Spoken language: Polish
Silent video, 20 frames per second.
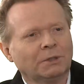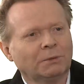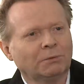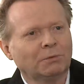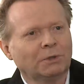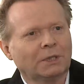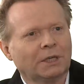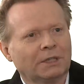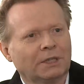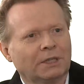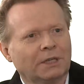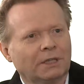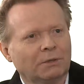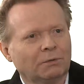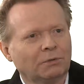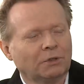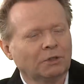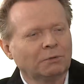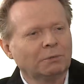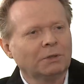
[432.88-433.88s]
zrobił karierę, jak
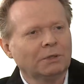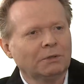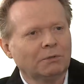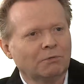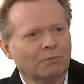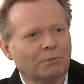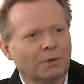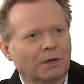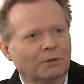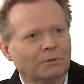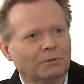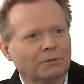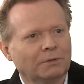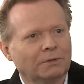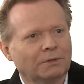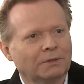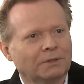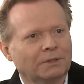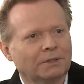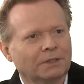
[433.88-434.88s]
już coś będę umiał.
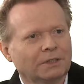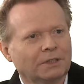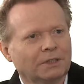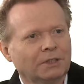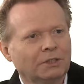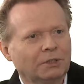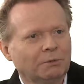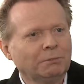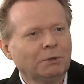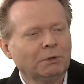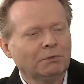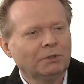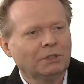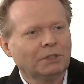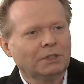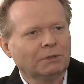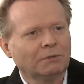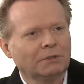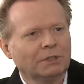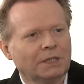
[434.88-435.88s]
Chcieli, żebym miał
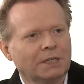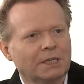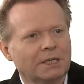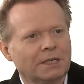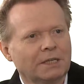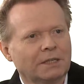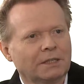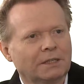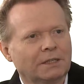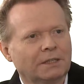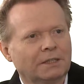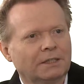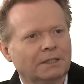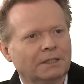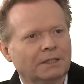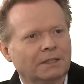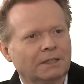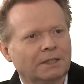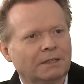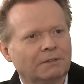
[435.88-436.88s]
wykształcenie.
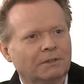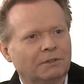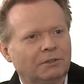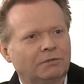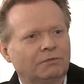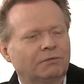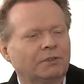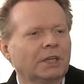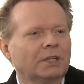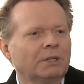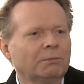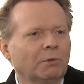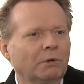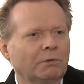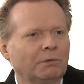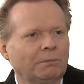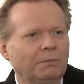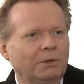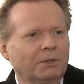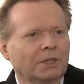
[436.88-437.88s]
Wtedy
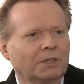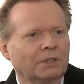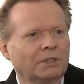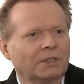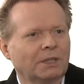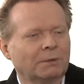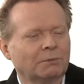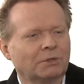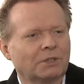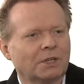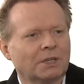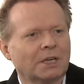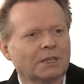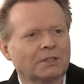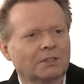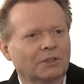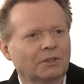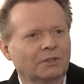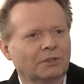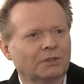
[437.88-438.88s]
mogłem mieć jakiś tam
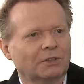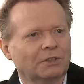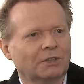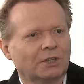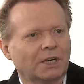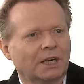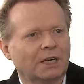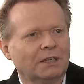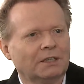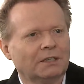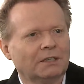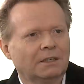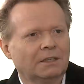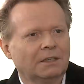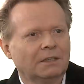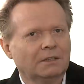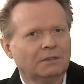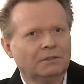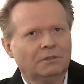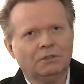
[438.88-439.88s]
szczeniacki do nich żal.
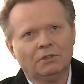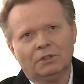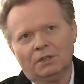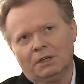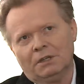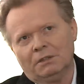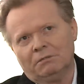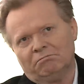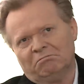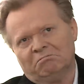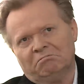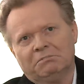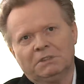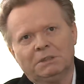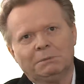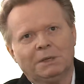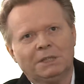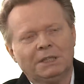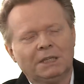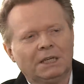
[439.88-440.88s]
Dzisiaj
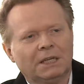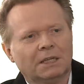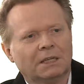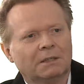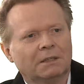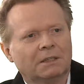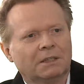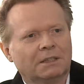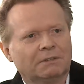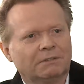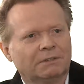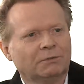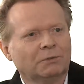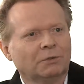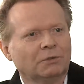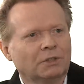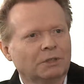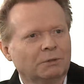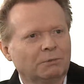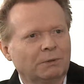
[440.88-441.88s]
chyba nie. We
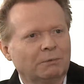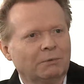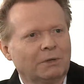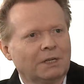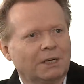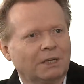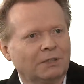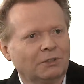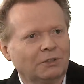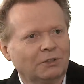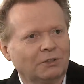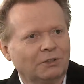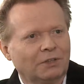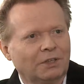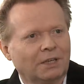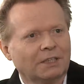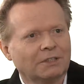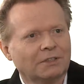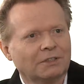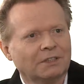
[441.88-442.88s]
Włoszech byłem kilkadziesiąt
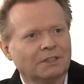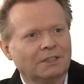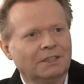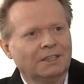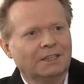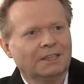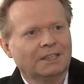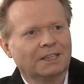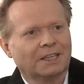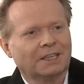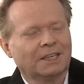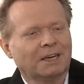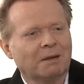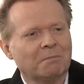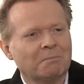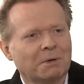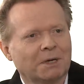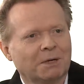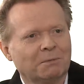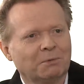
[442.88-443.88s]
razy.
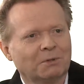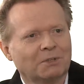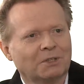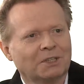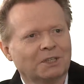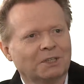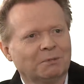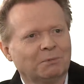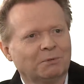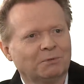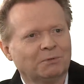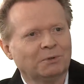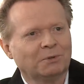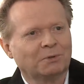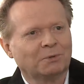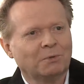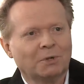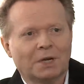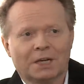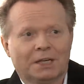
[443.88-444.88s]
Nagrałem parę piosenek po
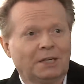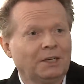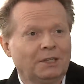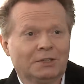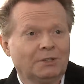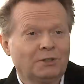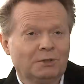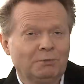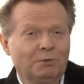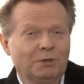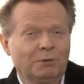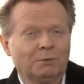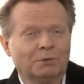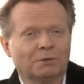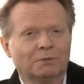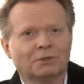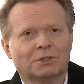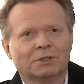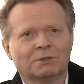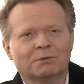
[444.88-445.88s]
włosku. Kariery nie zrobiłem
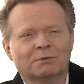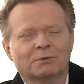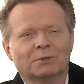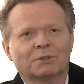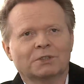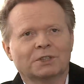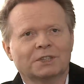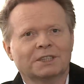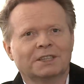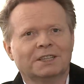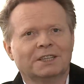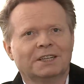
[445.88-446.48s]
oczywiście we Włoszech,